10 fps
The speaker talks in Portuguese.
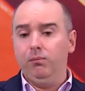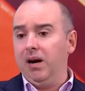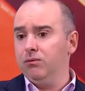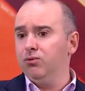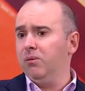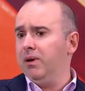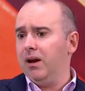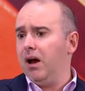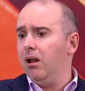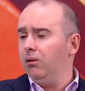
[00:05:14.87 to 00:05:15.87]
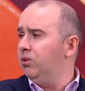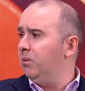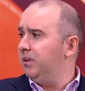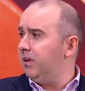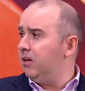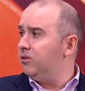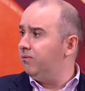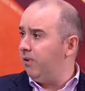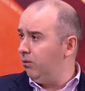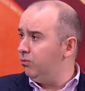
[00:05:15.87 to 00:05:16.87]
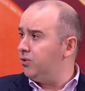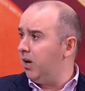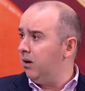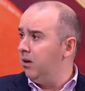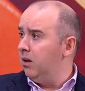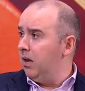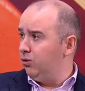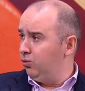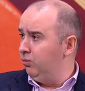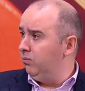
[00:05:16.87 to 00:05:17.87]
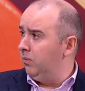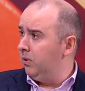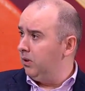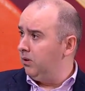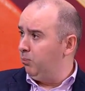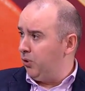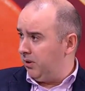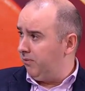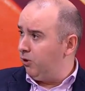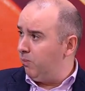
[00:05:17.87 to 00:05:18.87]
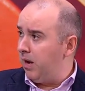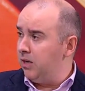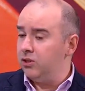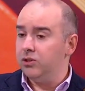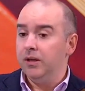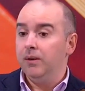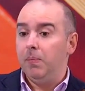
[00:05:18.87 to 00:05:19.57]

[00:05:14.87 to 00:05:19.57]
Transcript: o Mark Zuckerberg, há algum tempo atrás, veio anunciar, assume que podia ter feito mais